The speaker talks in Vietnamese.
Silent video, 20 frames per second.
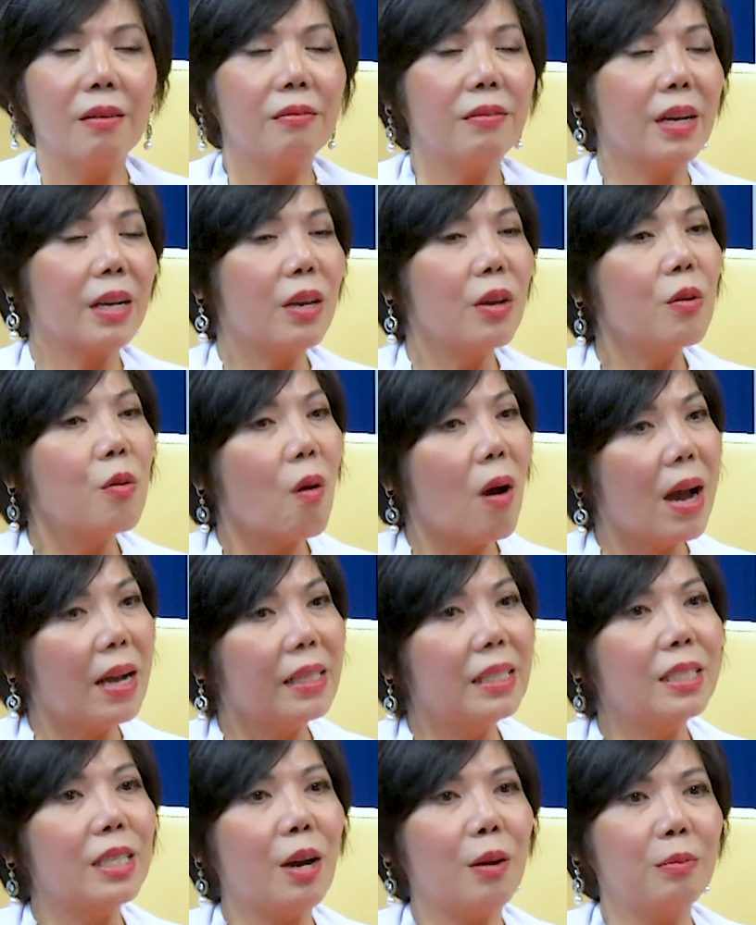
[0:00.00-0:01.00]
Và cái
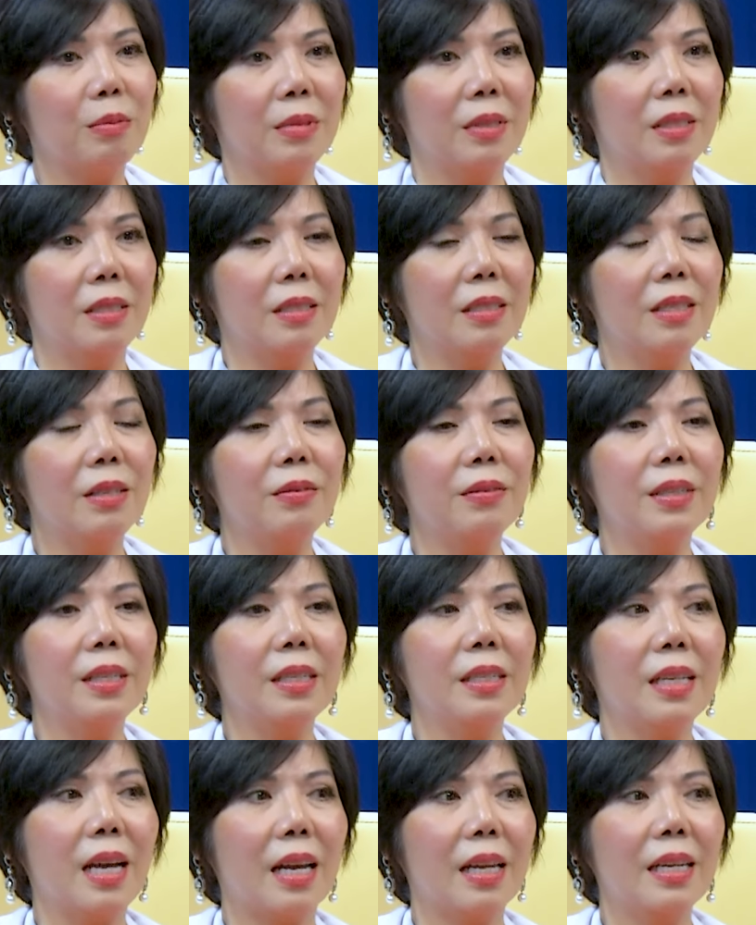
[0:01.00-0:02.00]
quan trọng nữa,
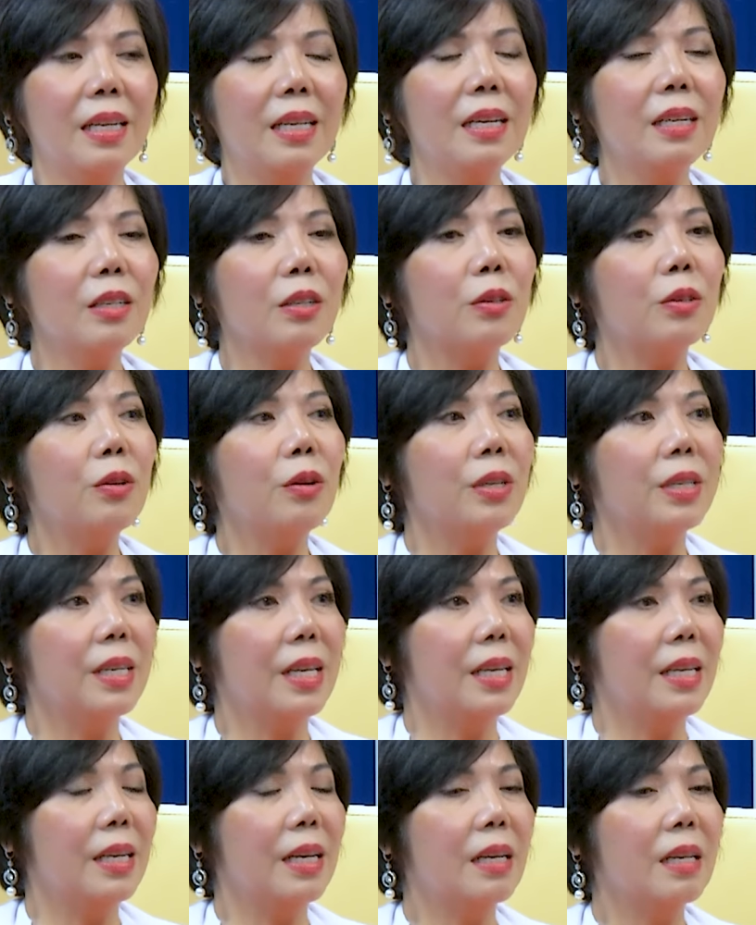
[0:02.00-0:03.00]
Tiffany thấy có đôi
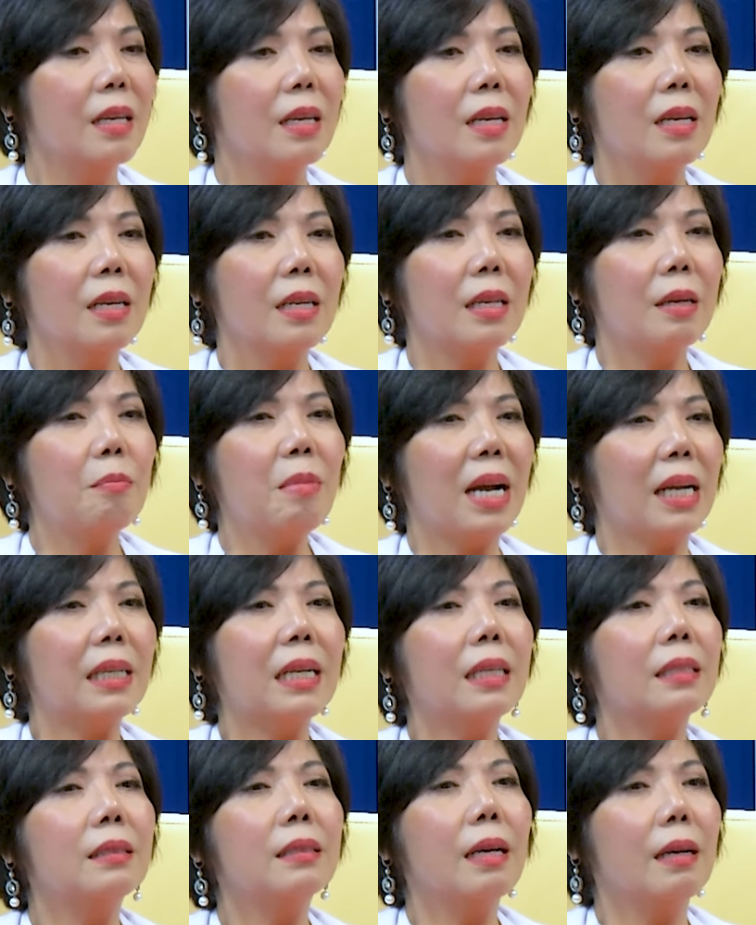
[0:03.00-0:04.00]
khi á, cái bản
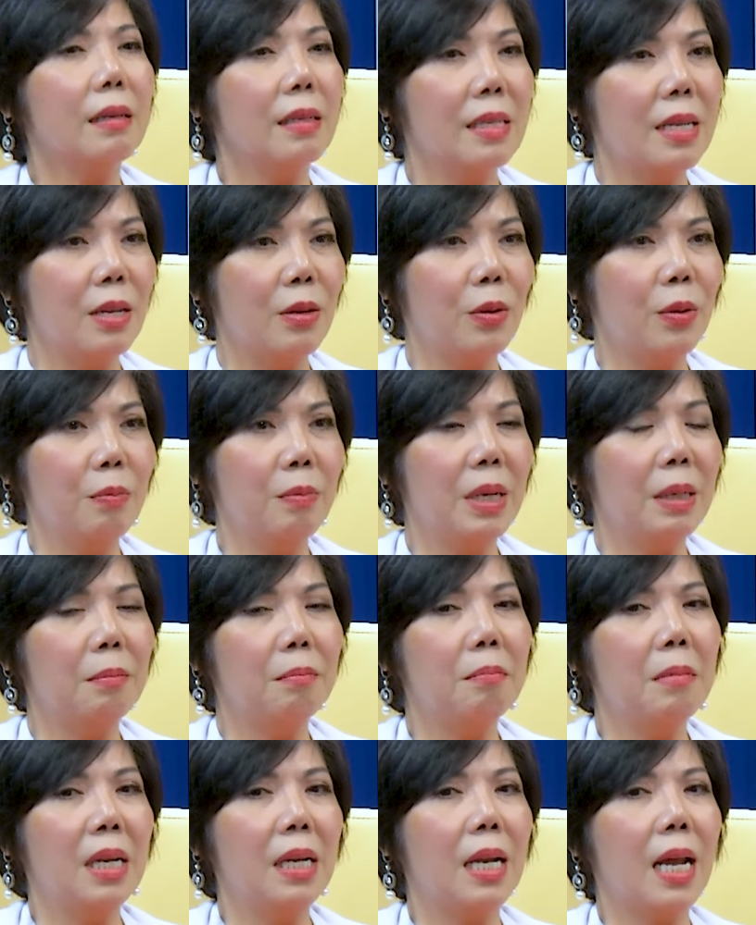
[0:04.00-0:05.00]
năng tự nhiên của
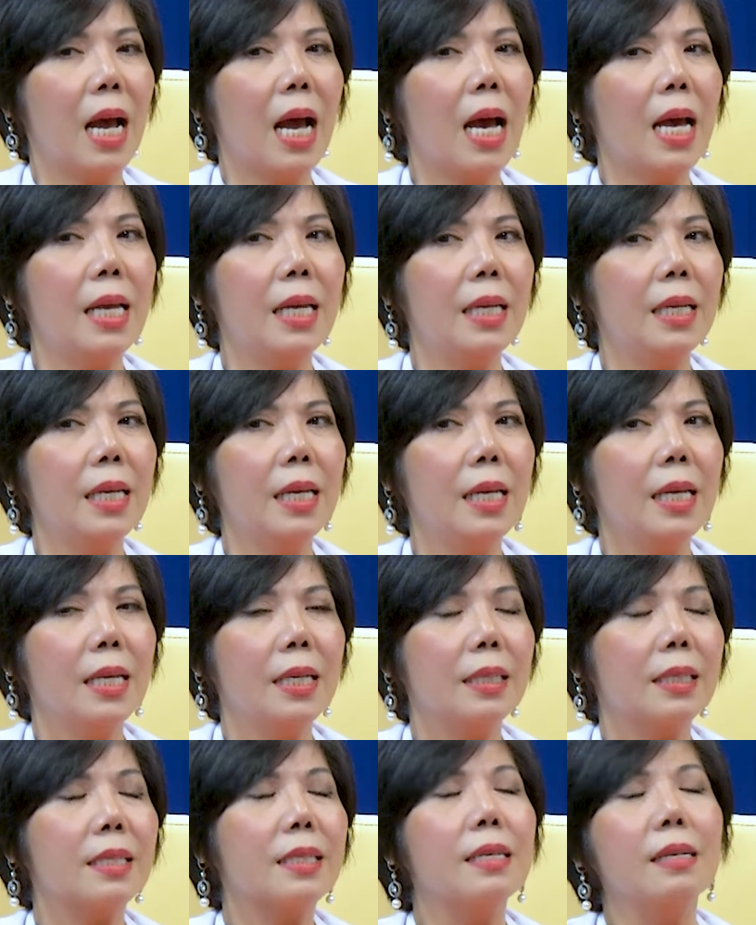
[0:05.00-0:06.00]
mình hay
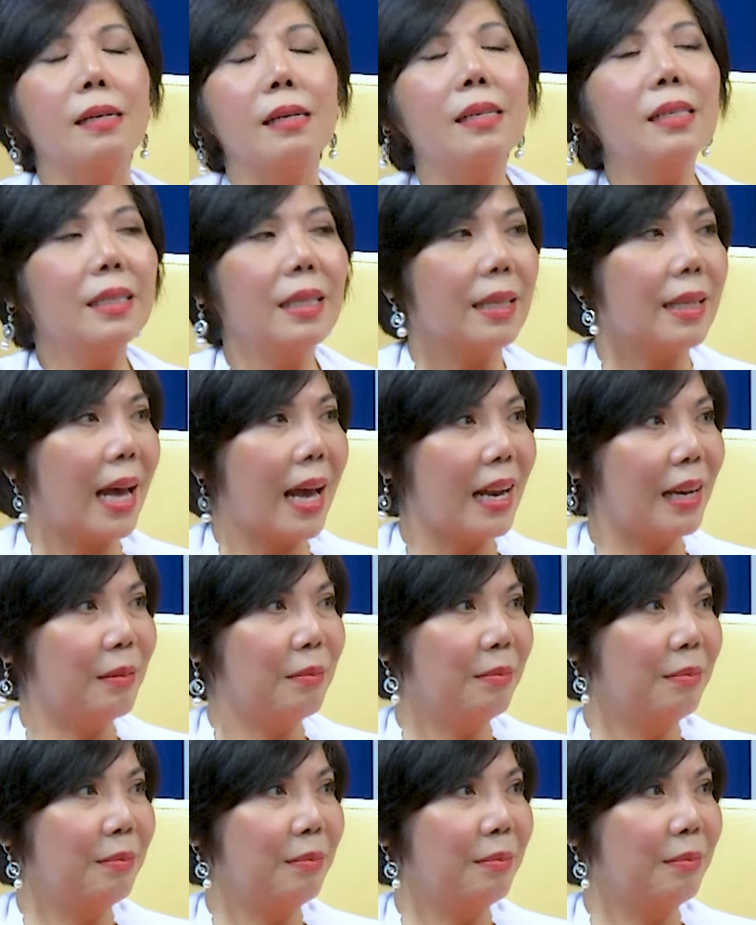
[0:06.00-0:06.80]
sửa người ta lắm.